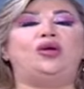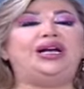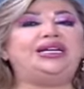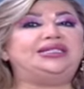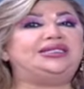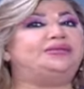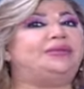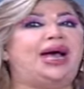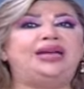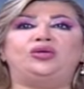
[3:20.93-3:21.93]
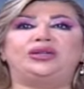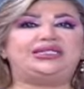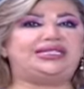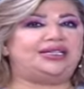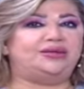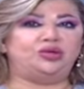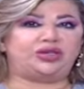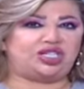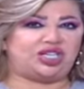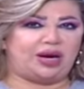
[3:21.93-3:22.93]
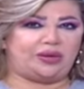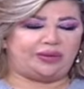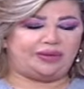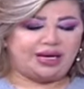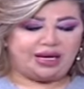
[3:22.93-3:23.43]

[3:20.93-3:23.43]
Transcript: محيط مانو كتير متجاوب